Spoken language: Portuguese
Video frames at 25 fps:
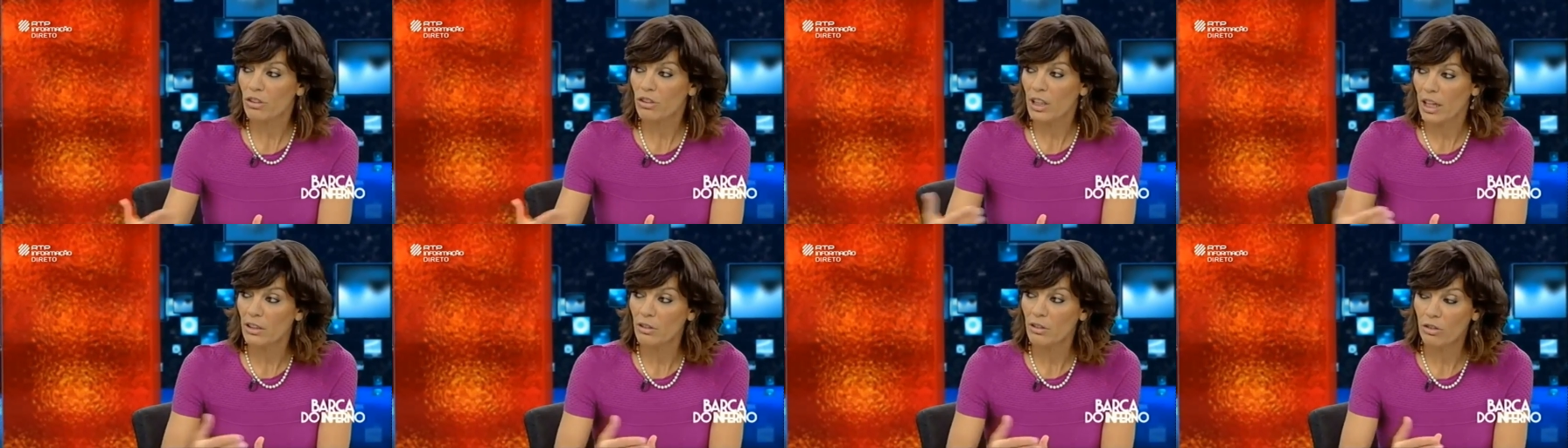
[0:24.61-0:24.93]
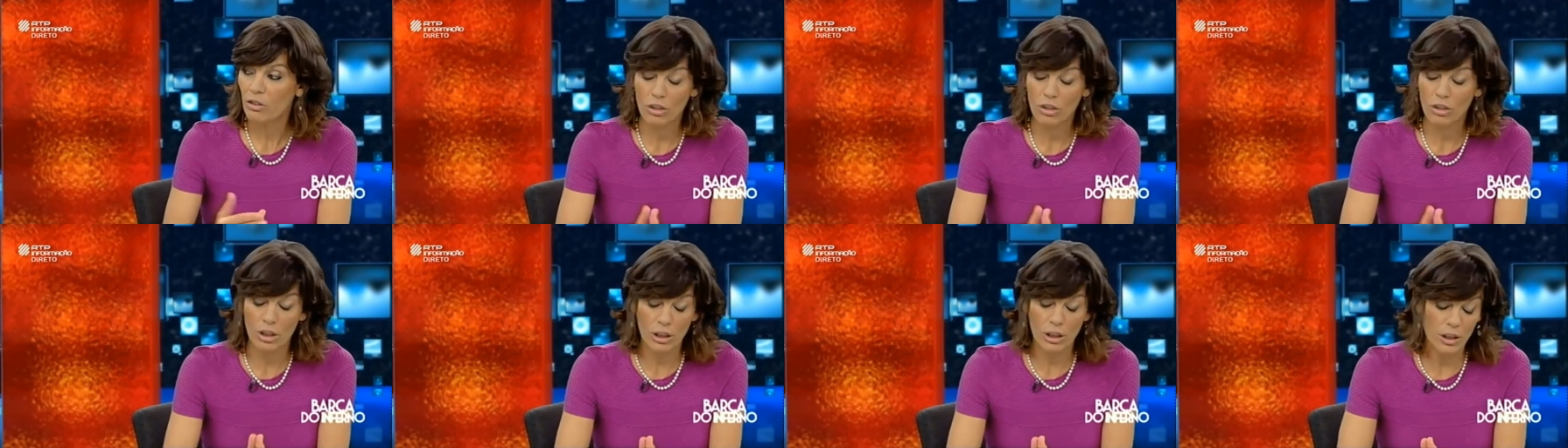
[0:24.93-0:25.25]
está
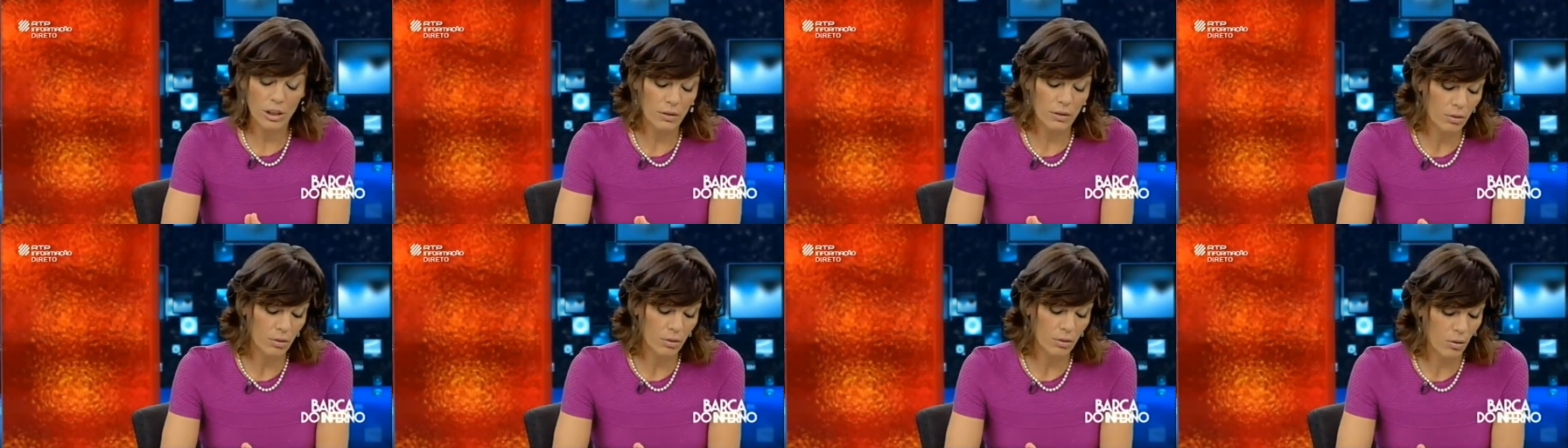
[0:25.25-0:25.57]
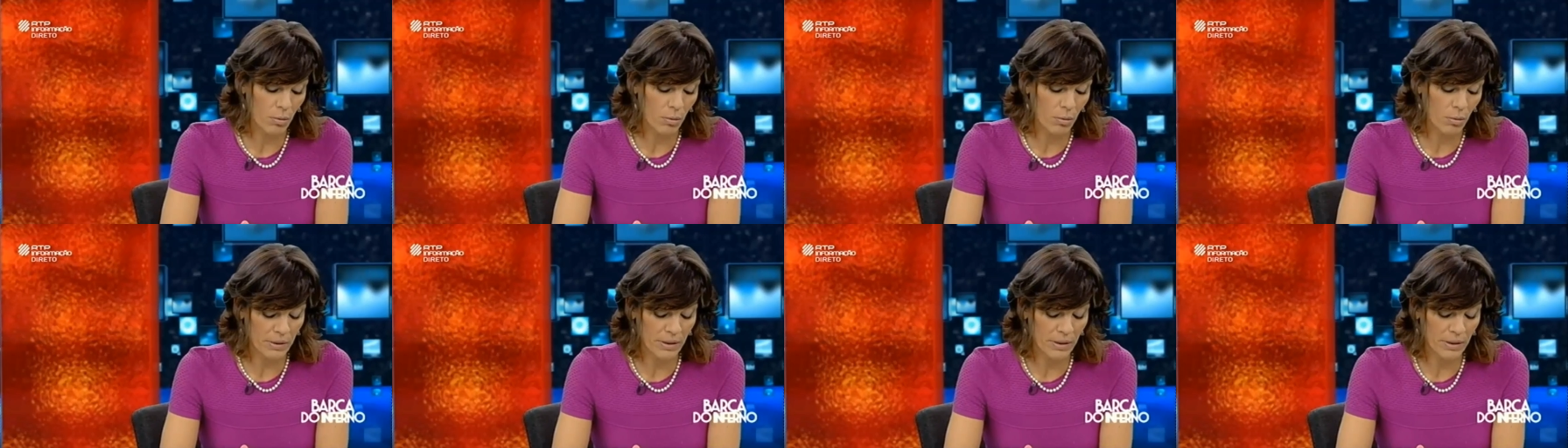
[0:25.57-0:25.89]
inscrito
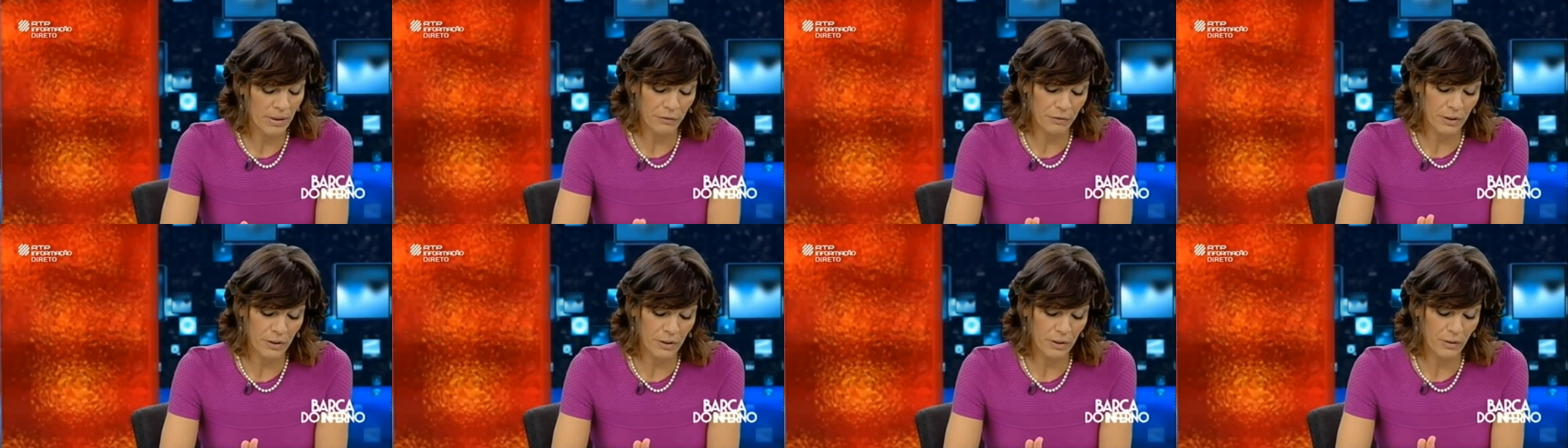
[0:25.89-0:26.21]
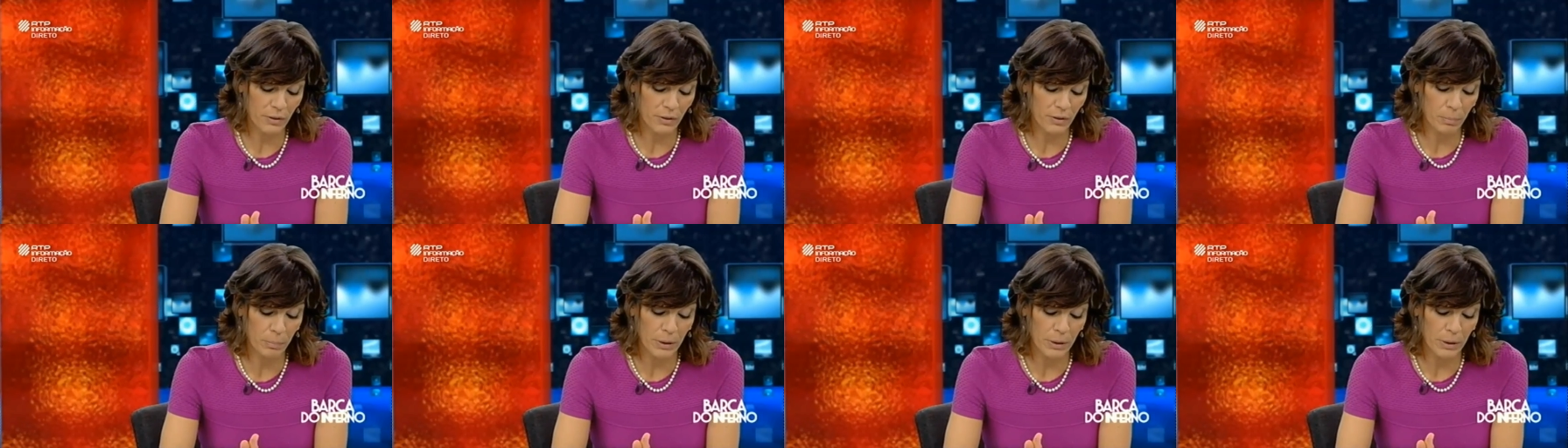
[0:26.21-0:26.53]
como
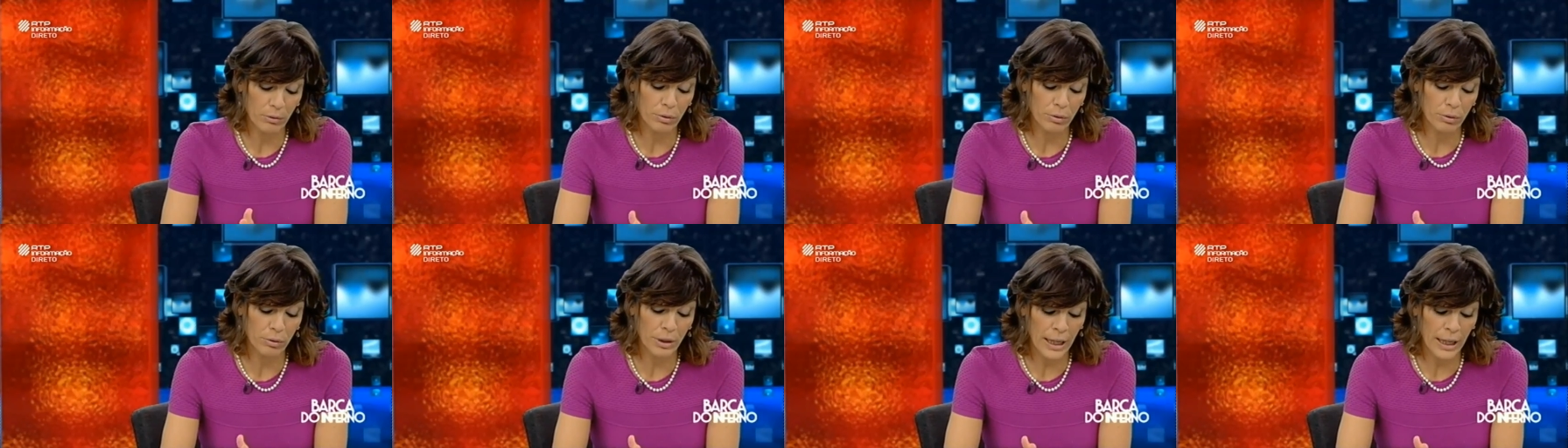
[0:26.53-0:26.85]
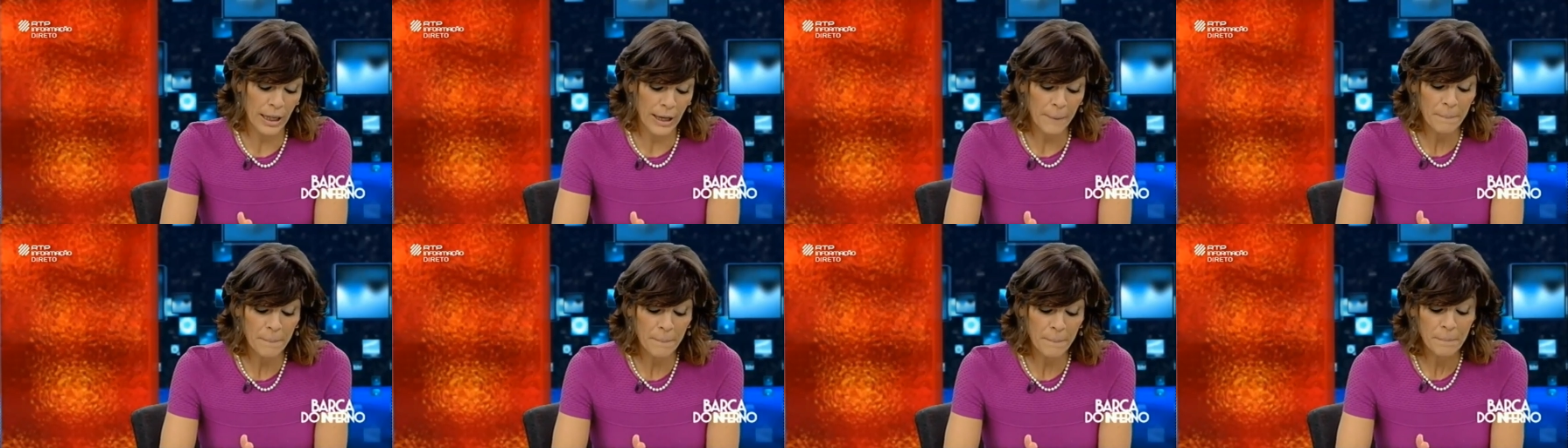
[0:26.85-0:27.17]
déficit pelo
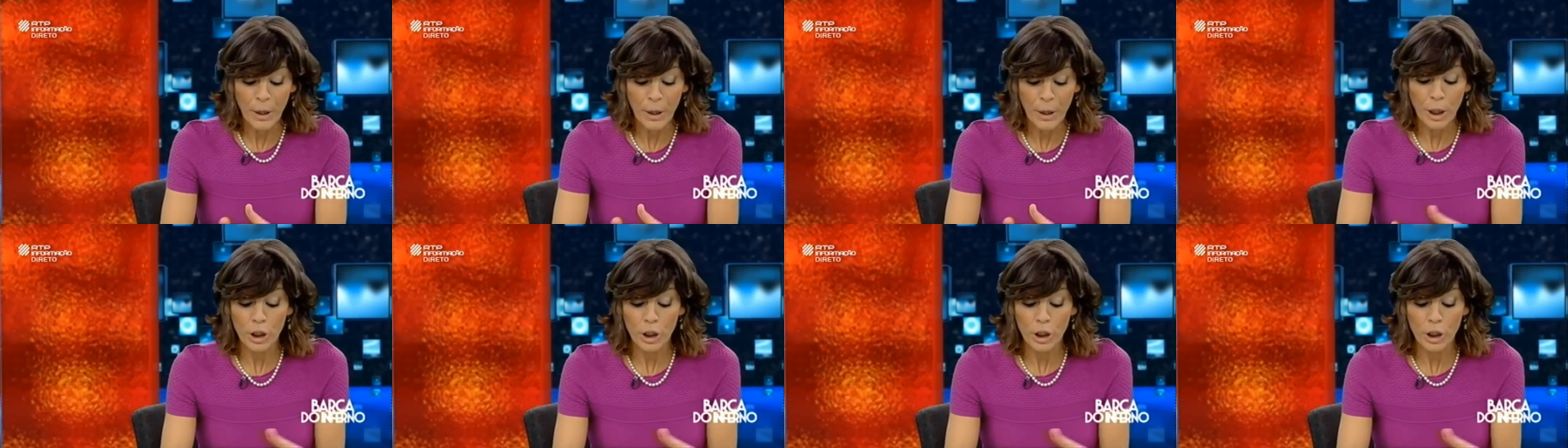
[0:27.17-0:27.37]
INE,